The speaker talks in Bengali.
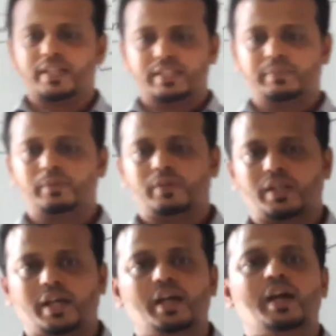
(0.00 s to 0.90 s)

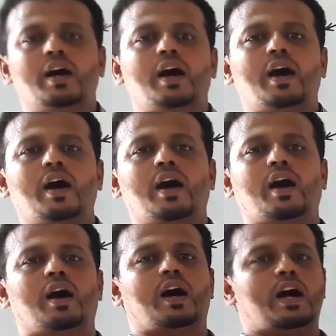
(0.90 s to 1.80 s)
পার্টিসিপলটা
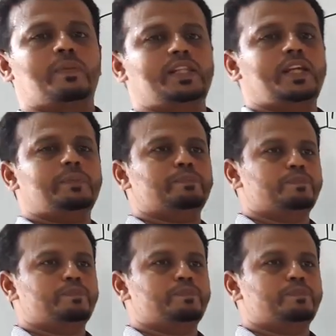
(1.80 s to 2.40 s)
আমাদের